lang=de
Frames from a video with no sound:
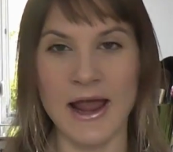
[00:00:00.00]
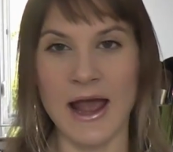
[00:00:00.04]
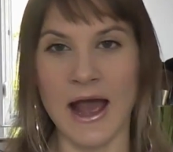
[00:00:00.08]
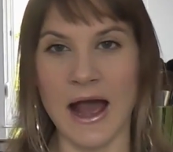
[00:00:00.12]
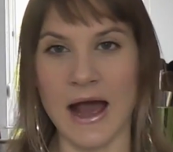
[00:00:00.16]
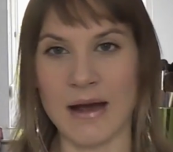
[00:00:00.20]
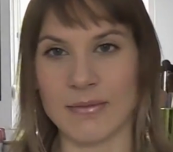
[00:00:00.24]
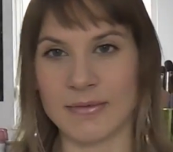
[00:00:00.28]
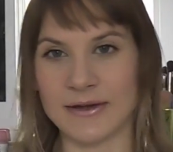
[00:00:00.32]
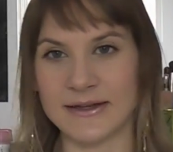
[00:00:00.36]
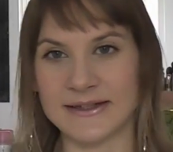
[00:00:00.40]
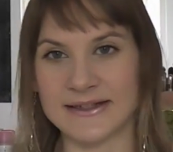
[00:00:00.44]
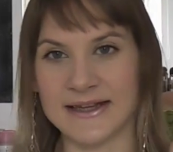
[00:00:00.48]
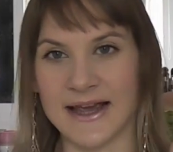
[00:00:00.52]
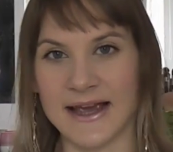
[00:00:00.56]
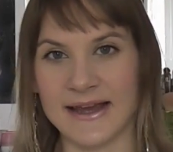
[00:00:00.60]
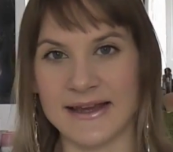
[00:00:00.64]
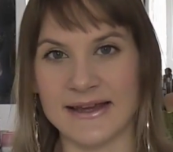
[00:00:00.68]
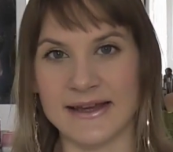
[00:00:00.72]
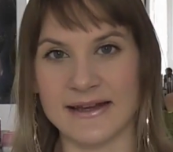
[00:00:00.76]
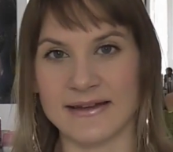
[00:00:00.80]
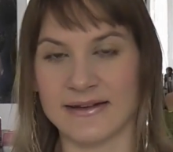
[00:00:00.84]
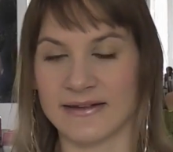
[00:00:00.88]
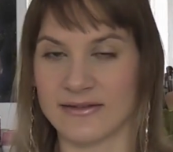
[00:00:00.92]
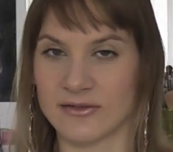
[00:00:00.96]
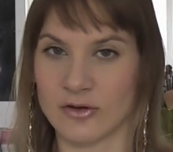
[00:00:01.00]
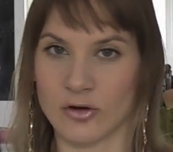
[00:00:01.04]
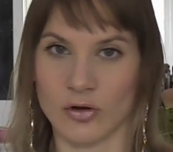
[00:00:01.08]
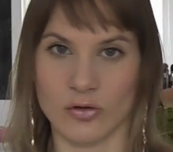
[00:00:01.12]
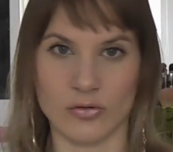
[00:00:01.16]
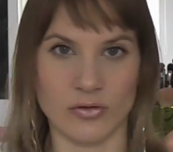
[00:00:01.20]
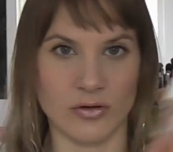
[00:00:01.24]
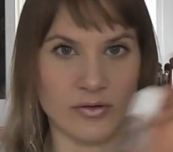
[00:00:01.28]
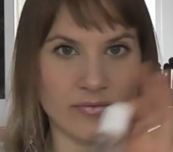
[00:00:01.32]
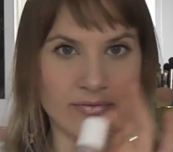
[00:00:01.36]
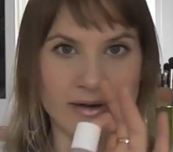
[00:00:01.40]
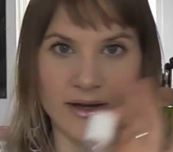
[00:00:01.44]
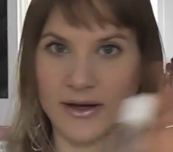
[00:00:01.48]
Aber der hier, der
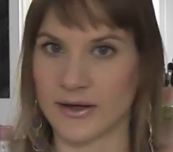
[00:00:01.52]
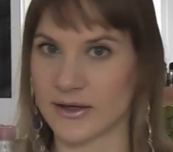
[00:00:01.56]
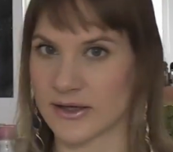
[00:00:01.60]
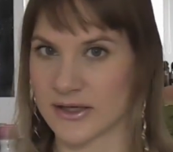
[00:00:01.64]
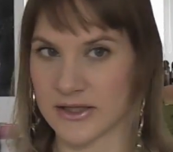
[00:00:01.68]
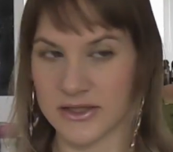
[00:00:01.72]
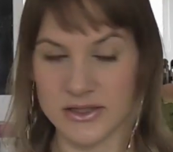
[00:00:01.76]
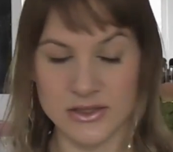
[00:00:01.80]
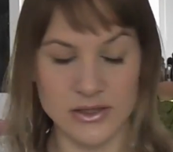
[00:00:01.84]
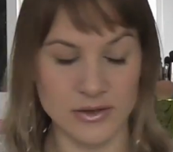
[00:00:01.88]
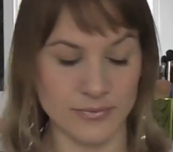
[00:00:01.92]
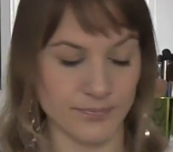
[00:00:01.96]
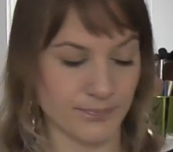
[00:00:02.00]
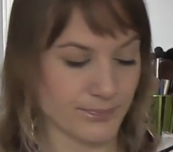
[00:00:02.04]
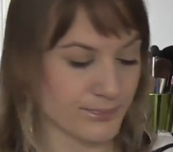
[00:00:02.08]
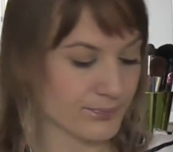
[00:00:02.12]
trocknet wirklich